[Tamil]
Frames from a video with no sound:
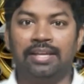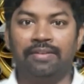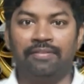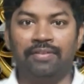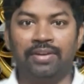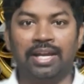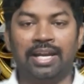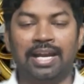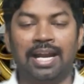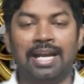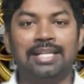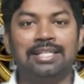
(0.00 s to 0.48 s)

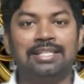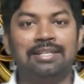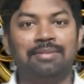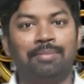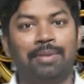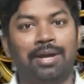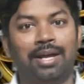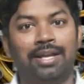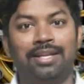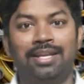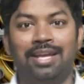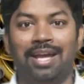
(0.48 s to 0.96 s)
இவங்க நினச்ச
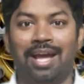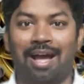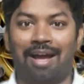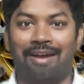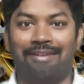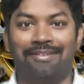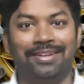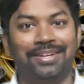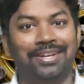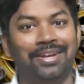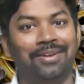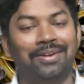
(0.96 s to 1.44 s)
மாதிரி
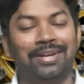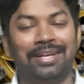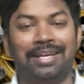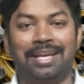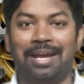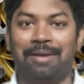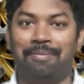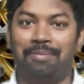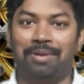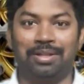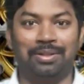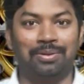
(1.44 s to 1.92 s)
அவங்களும்
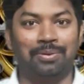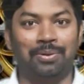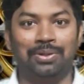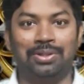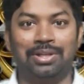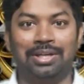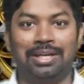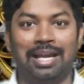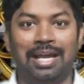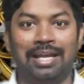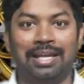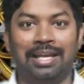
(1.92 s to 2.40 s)
கேமில்
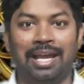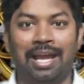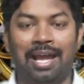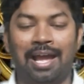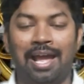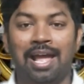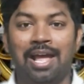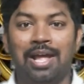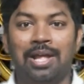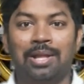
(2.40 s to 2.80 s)
தோத்துட்டாங்க